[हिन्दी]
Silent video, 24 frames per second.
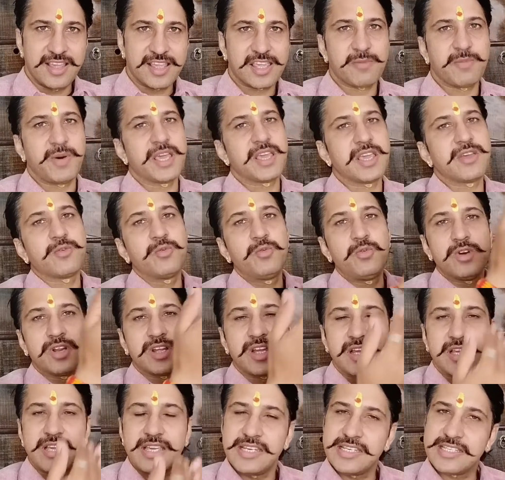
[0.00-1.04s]
कि भाई उन
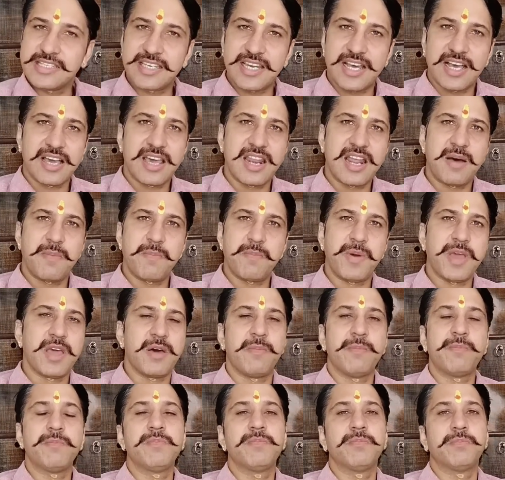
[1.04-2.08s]
इंस्टाग्राम पे
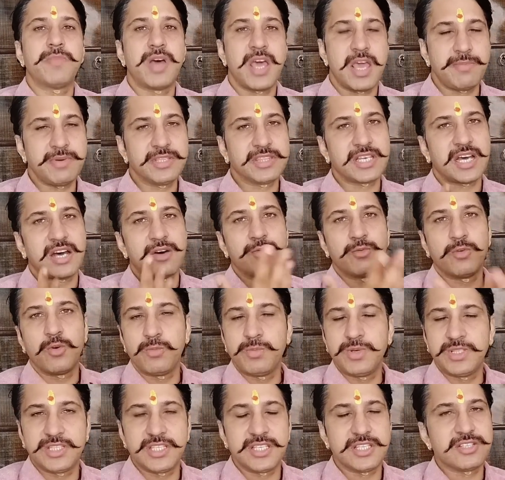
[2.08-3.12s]
हम मैं भी था वो
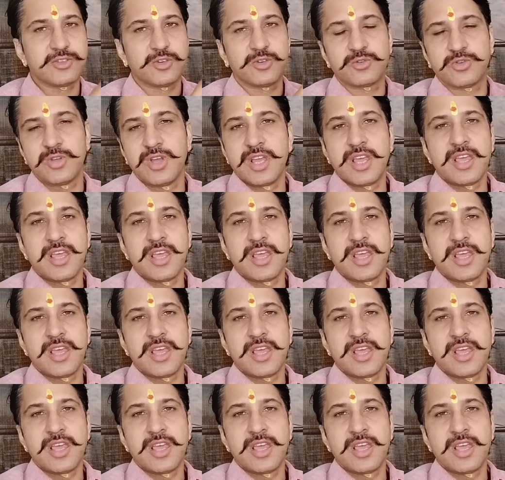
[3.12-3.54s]
भी थी सो